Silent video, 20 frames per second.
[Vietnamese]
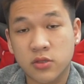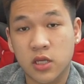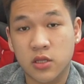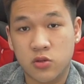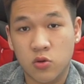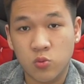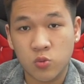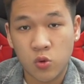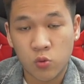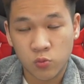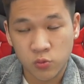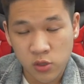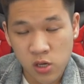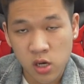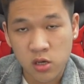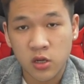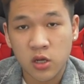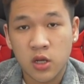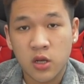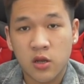có thể sử dụng
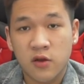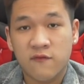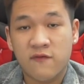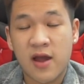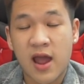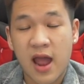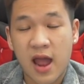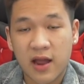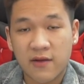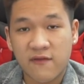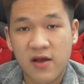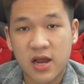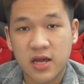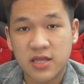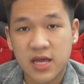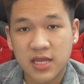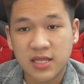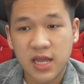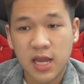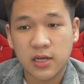được và và
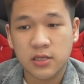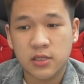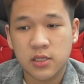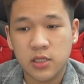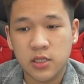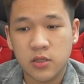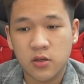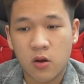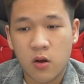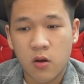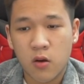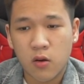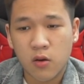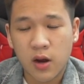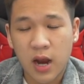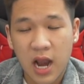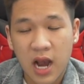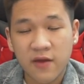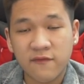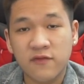cái giá thành thì nó
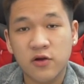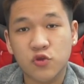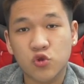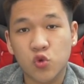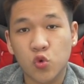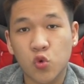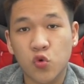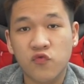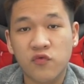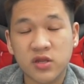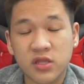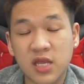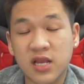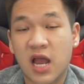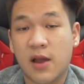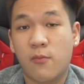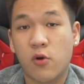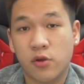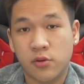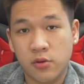khá là vừa túi với tất
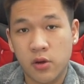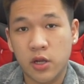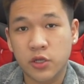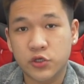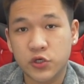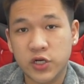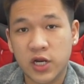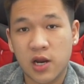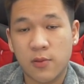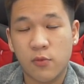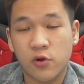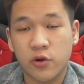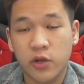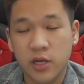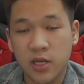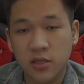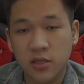cả mọi người cho nên là mọi người